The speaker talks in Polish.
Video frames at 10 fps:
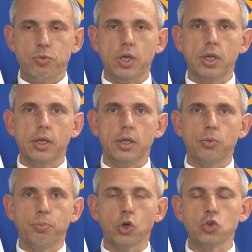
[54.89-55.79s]
E,
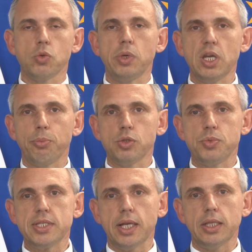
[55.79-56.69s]
porozumienia
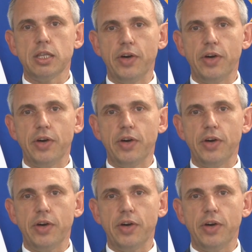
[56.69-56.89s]
podpisane